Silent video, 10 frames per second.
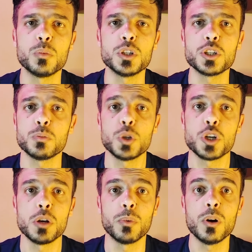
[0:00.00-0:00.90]

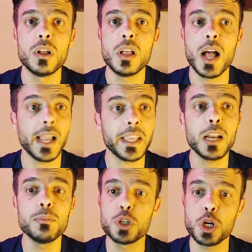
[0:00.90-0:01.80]
ونجلبه
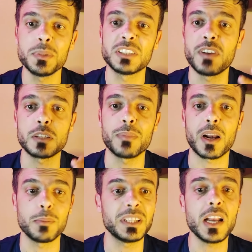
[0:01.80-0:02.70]
احيانا بجومس فرد
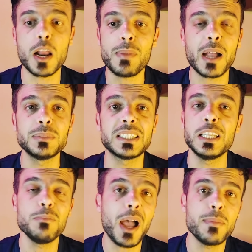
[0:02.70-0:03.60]
مره بضل اربع خمس
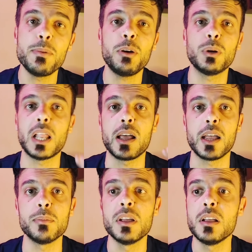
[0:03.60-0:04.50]
سنين ما عم بيبيع ولا
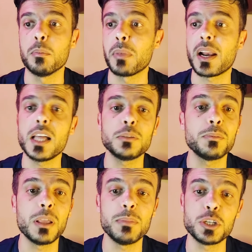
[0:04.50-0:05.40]
لاعب مرات
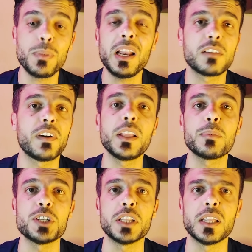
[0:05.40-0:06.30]
بيجمع لك فريق
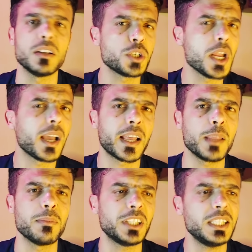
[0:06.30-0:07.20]
بجنن شيء
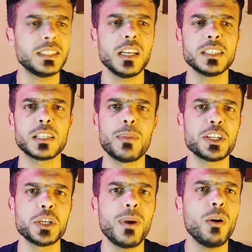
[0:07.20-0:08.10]
غريب بتحس القصه
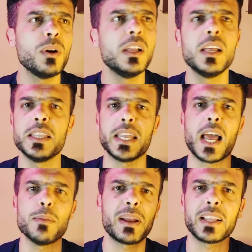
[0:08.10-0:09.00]
ماشي معه يعني
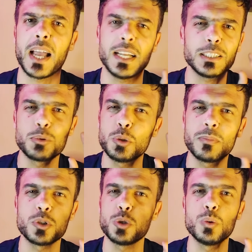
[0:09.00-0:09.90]
على البركه على حسب شو
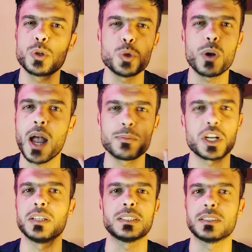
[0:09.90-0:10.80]
شو شو
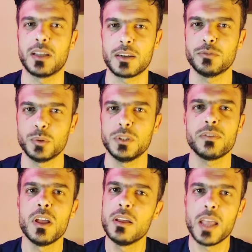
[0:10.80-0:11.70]
كامشه القصه عرفتوا كيف
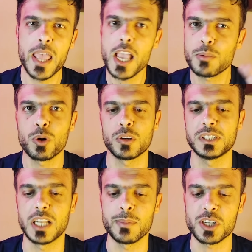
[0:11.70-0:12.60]
هيك مخه
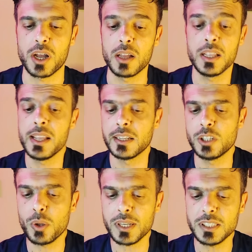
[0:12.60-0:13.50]
الزلمه شغال
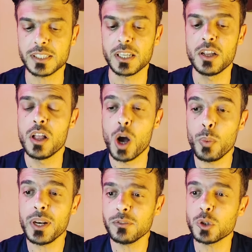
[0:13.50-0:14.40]
ديلورنتس
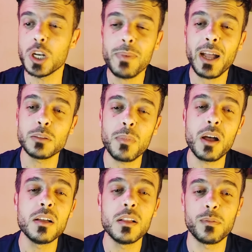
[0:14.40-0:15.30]
هو نفسه اللي بعد
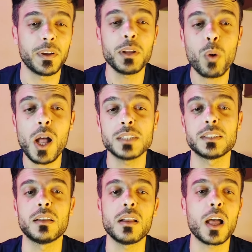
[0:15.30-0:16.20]
ما فريقه
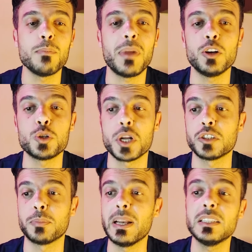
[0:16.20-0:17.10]
حصد اللقب مع لوتشانو
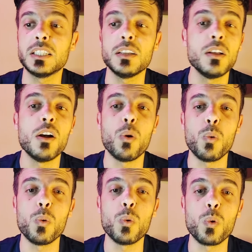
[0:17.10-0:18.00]
سباليتي
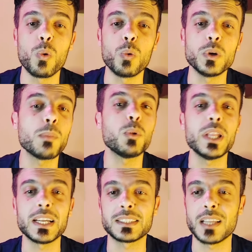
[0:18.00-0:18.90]

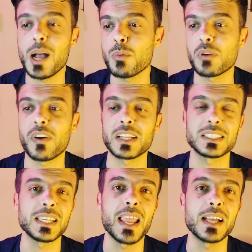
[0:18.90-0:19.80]
ونابولي يا سلام
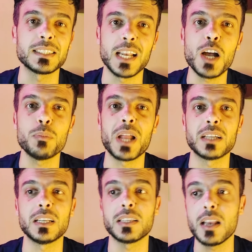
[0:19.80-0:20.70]
سخيليا يا سلام من
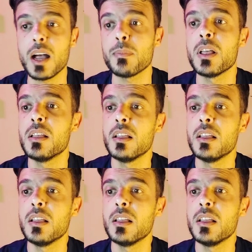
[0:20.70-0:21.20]
هذا الكلام